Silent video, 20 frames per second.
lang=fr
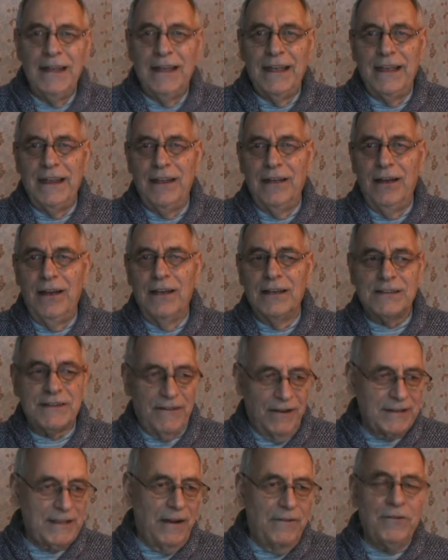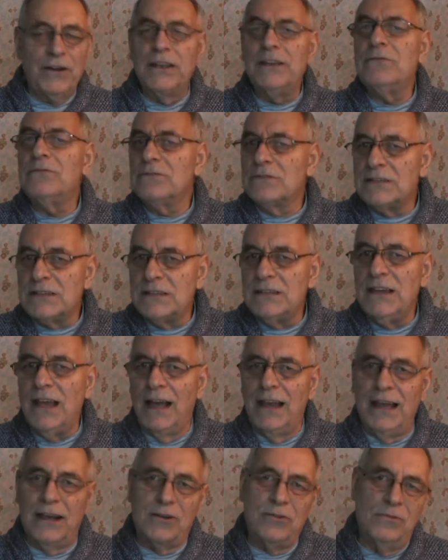Et euh, ça va être envoyé aussi
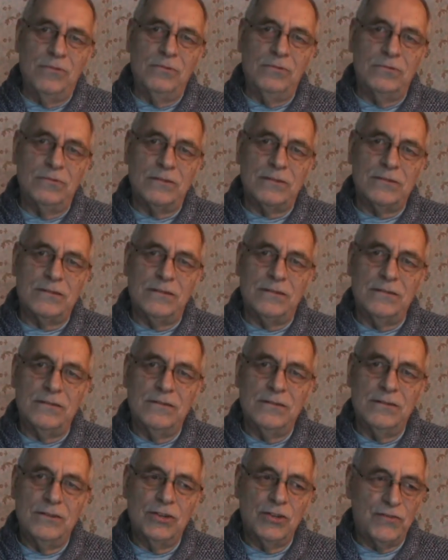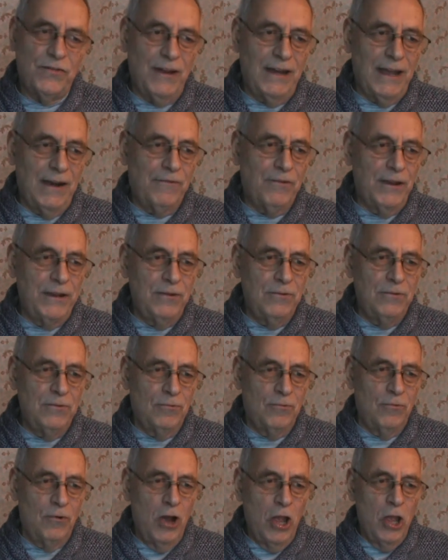à la Cour. Je vais l'envoyer
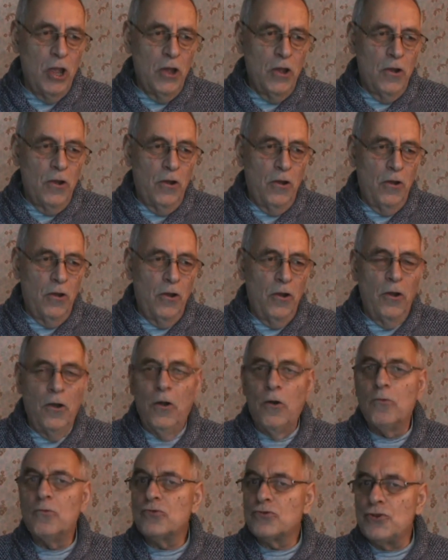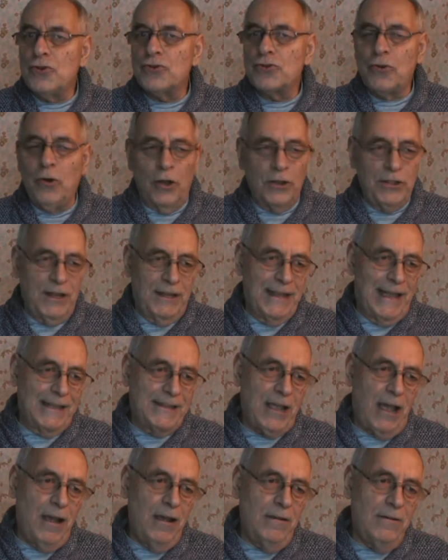au, euh, juge
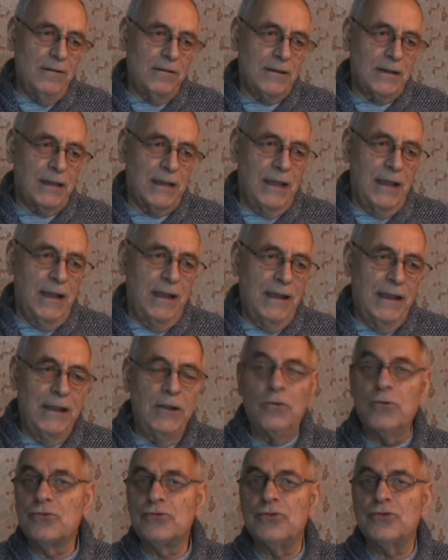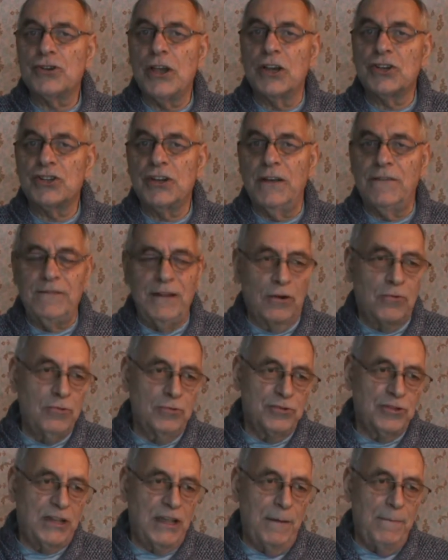coordonnateur euh, et au juge en chef de la Cour
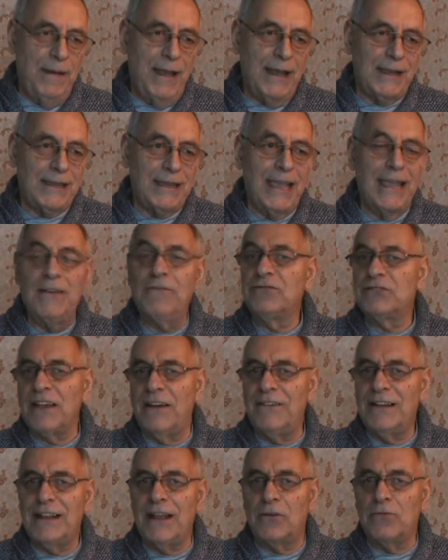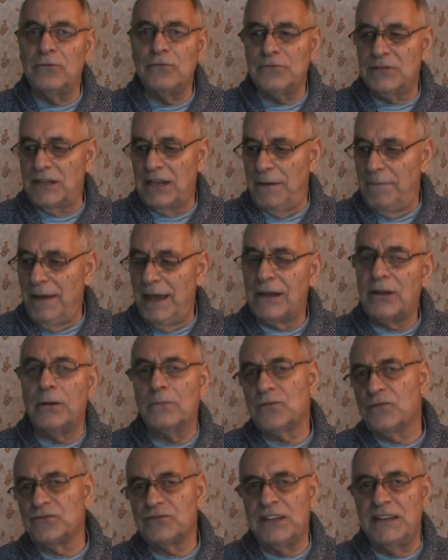du Québec. Et vous savez que la Cour du Québec,
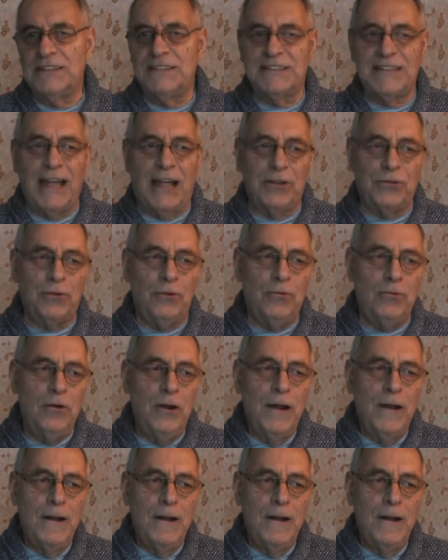comme je vous ai dit tantôt,